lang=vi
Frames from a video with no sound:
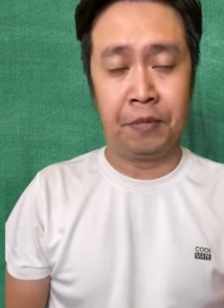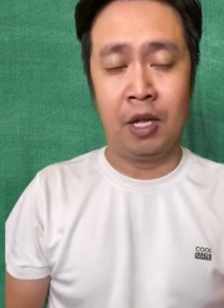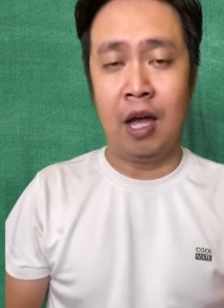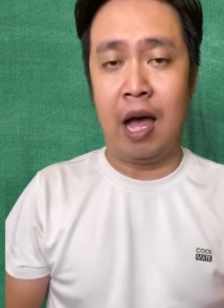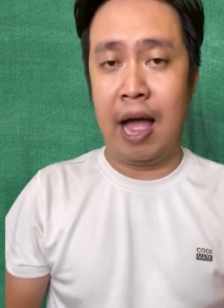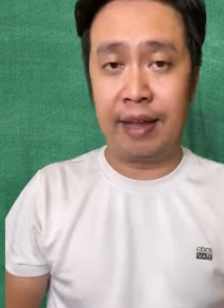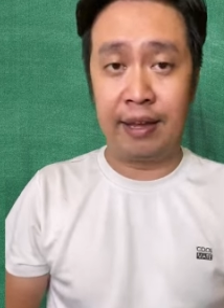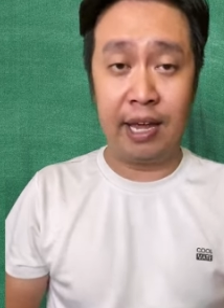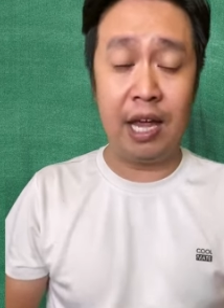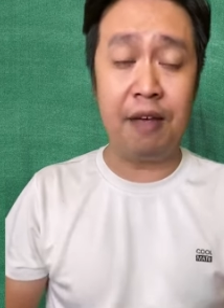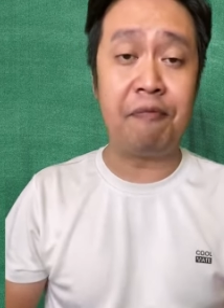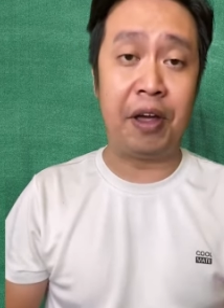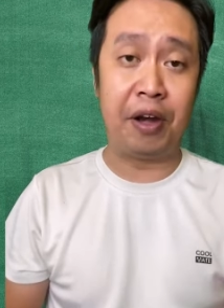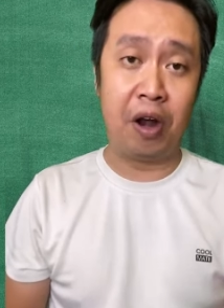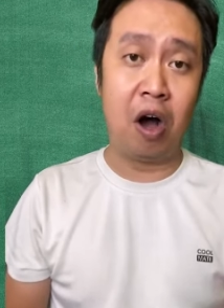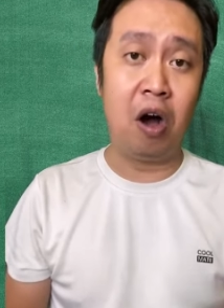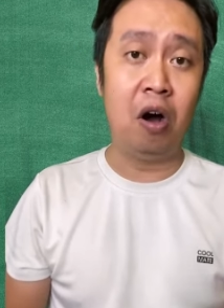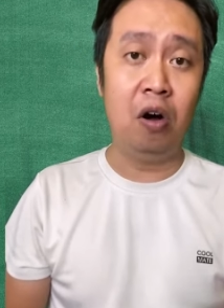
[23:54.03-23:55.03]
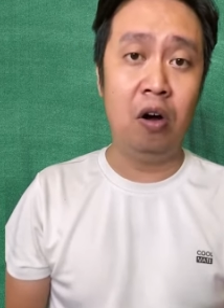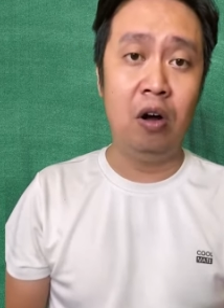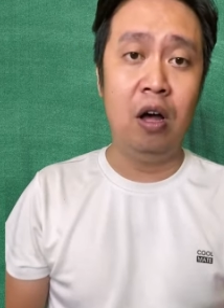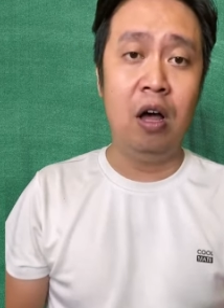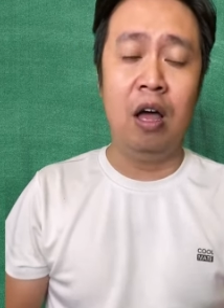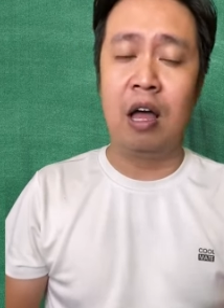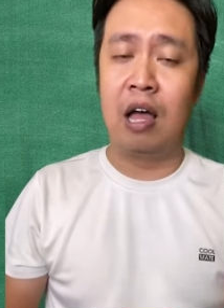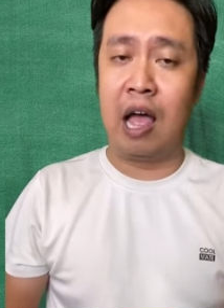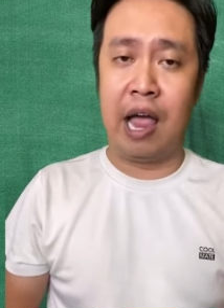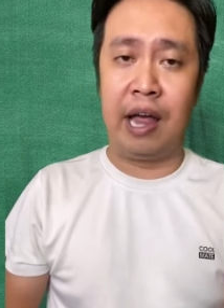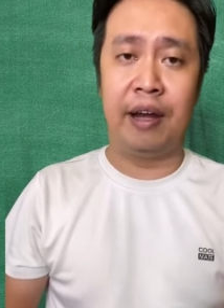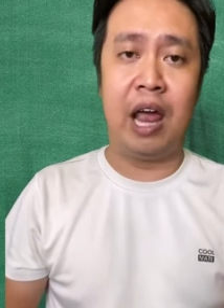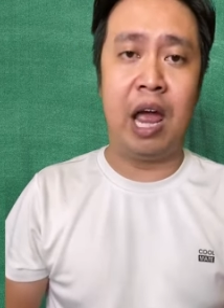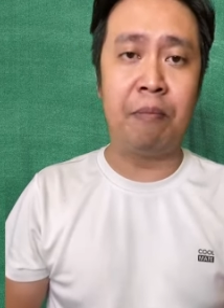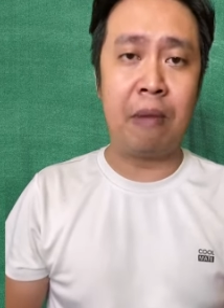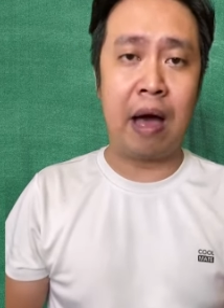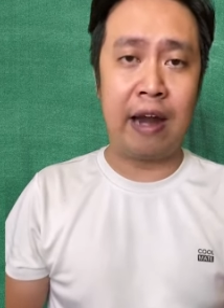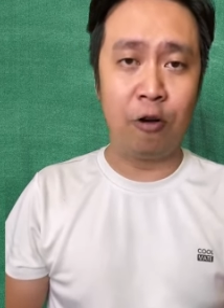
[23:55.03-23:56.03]
Anh nghĩ về nó, ngày
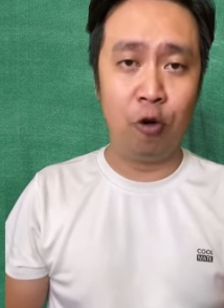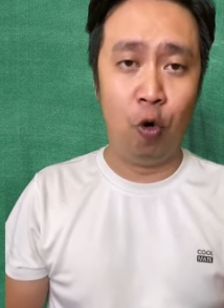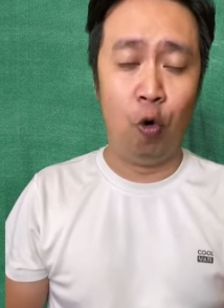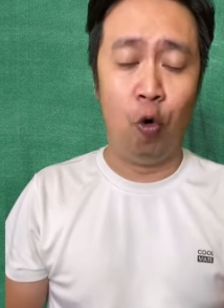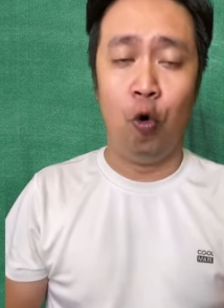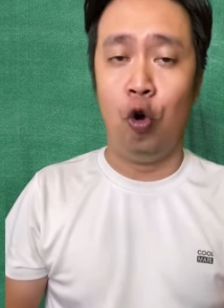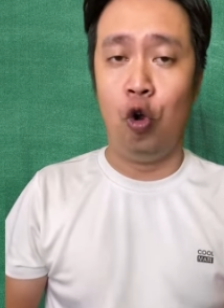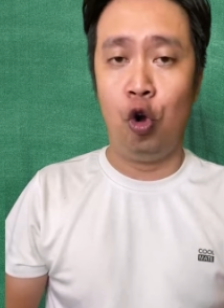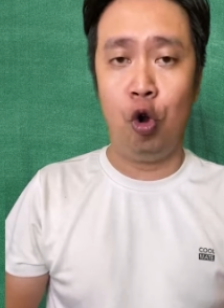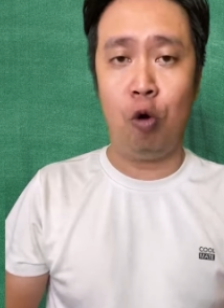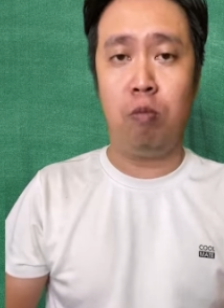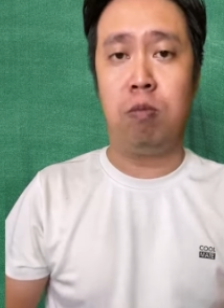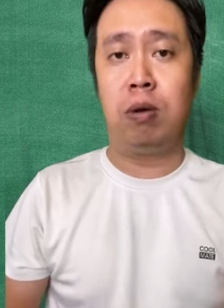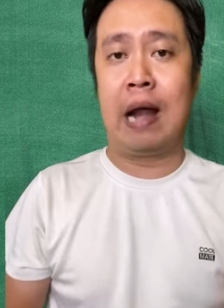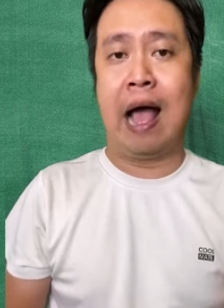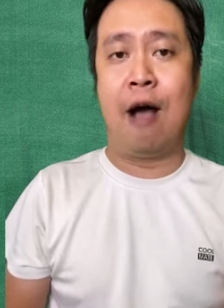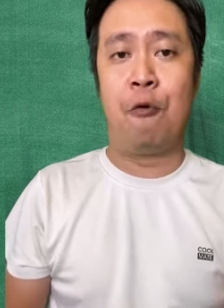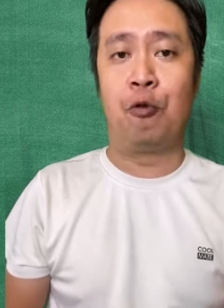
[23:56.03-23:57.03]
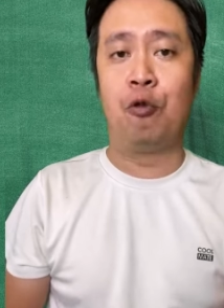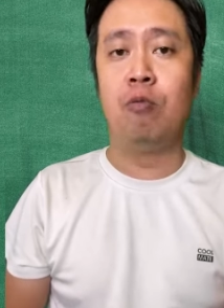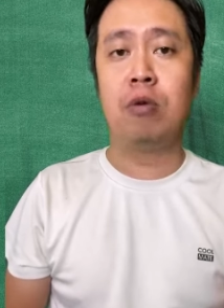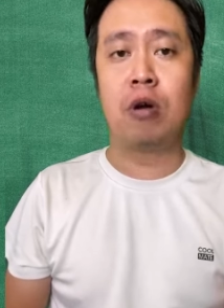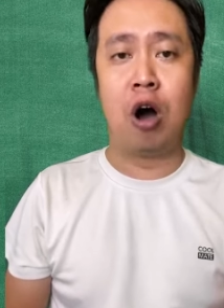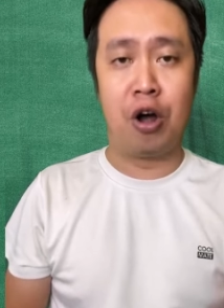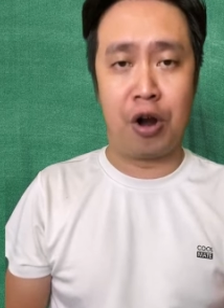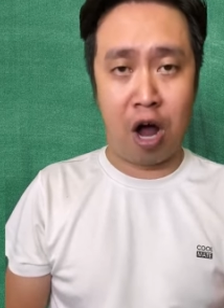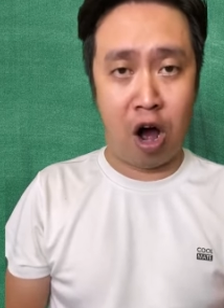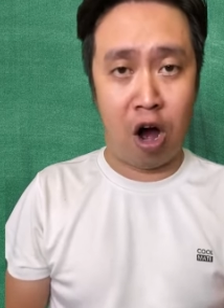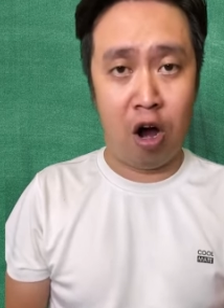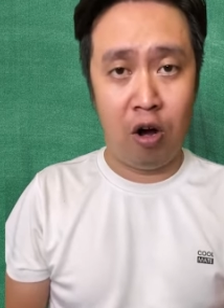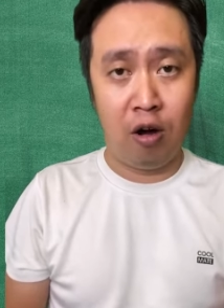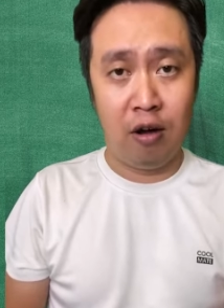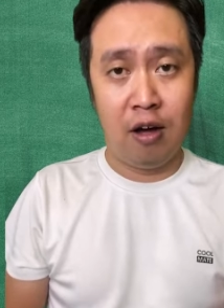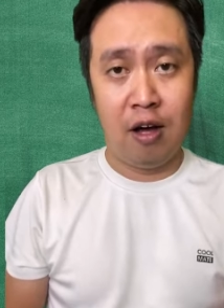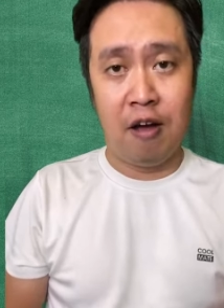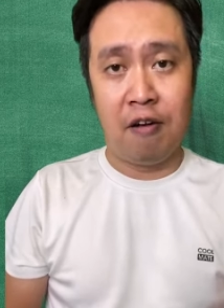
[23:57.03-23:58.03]
đêm ăn ngủ lúc nào cũng có nó
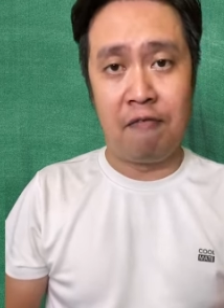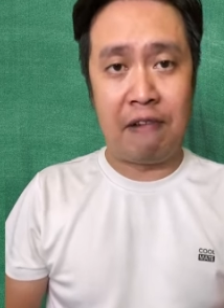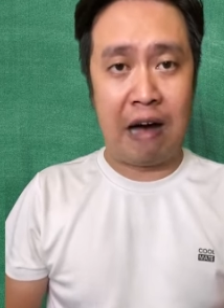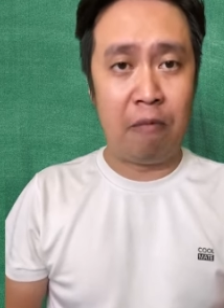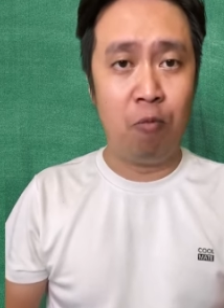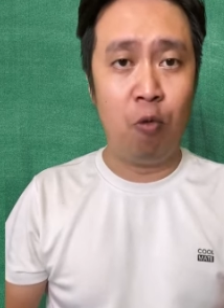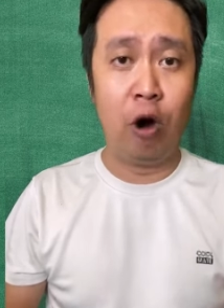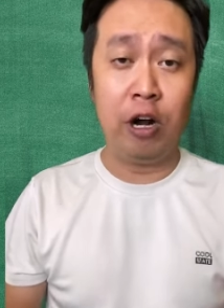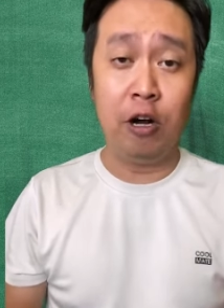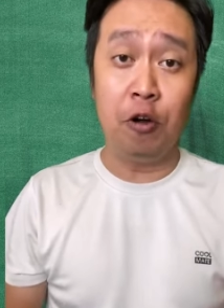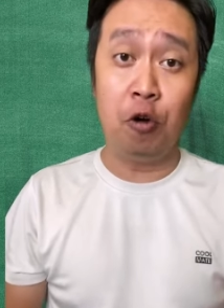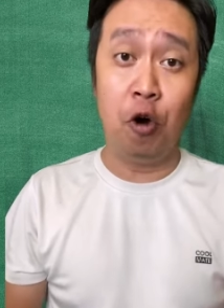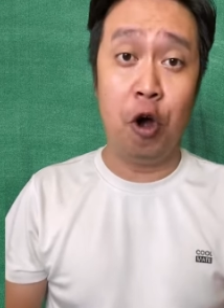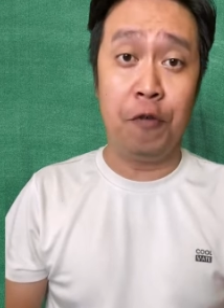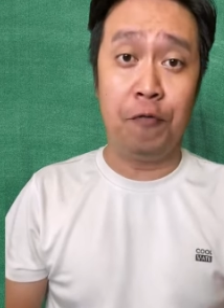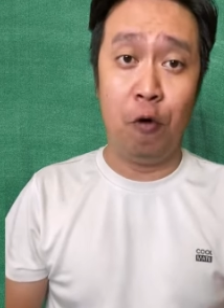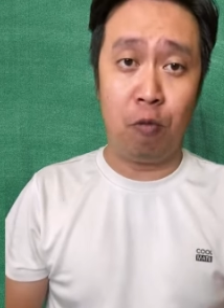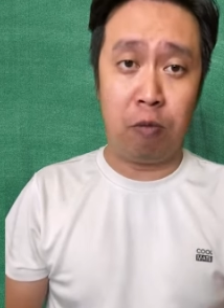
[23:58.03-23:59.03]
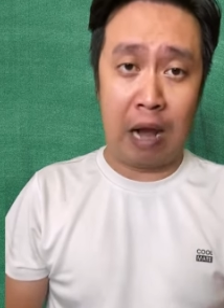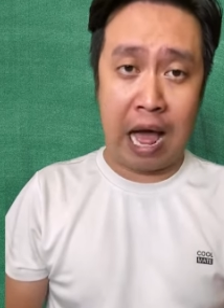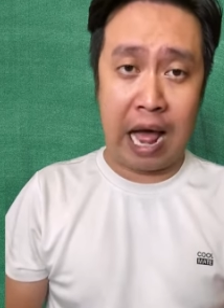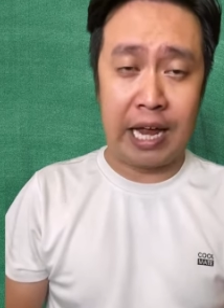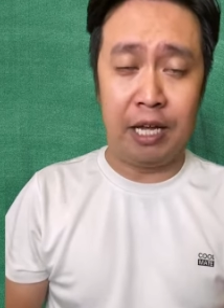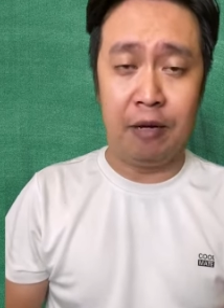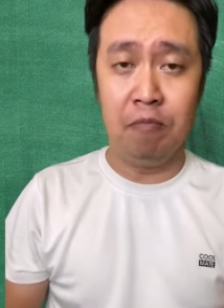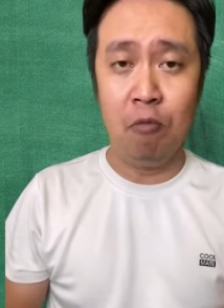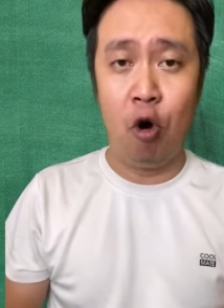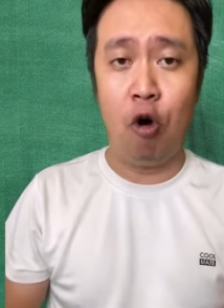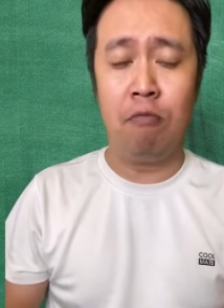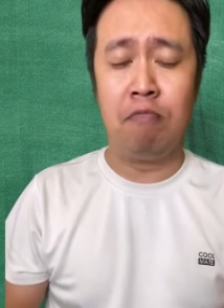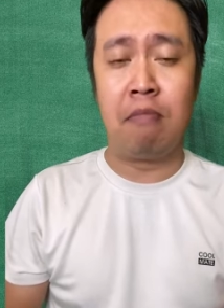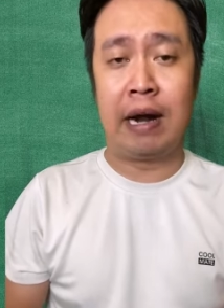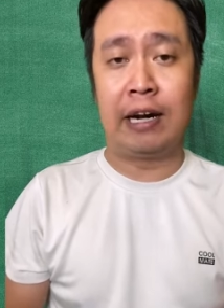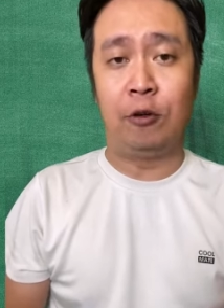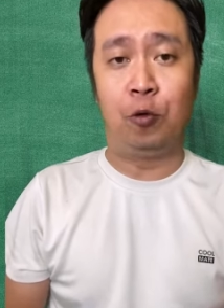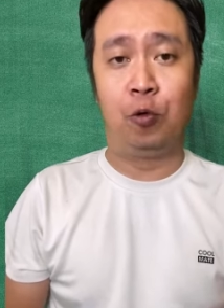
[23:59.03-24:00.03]
và muốn khôi phục lại bộ
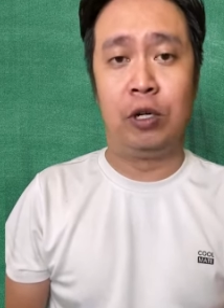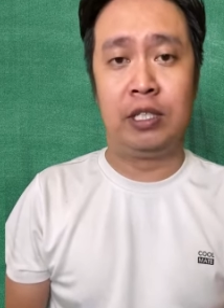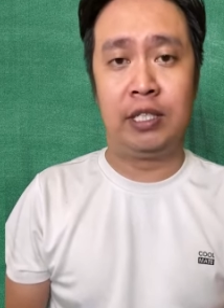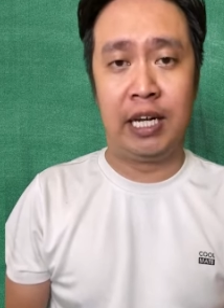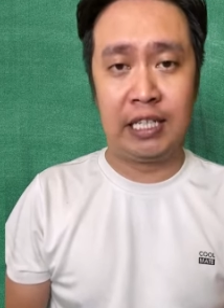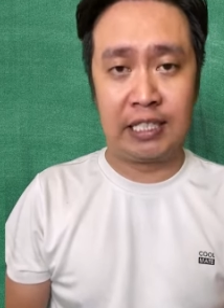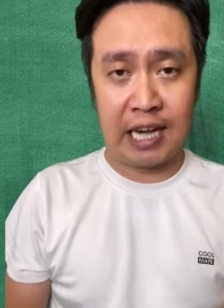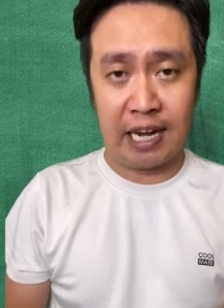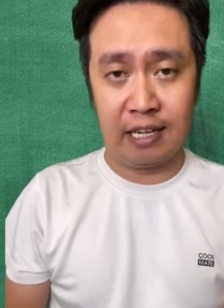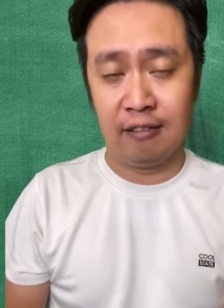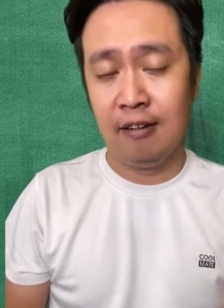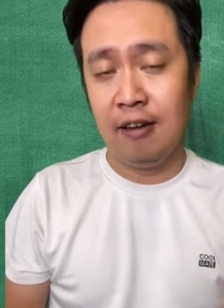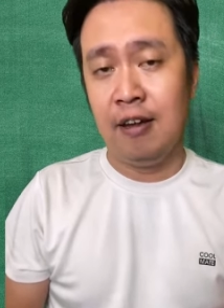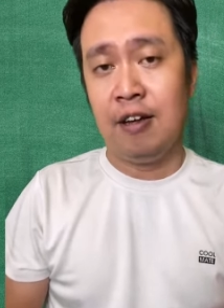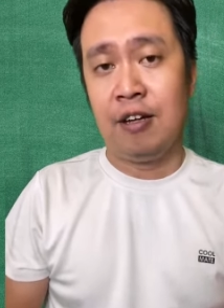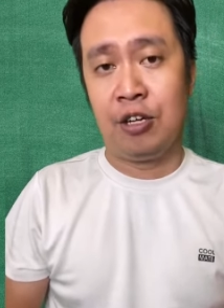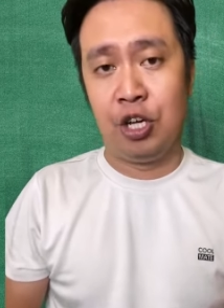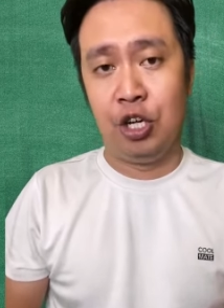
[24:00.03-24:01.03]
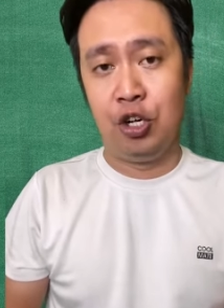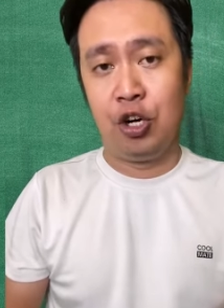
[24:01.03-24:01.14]
mặt của chiến tranh như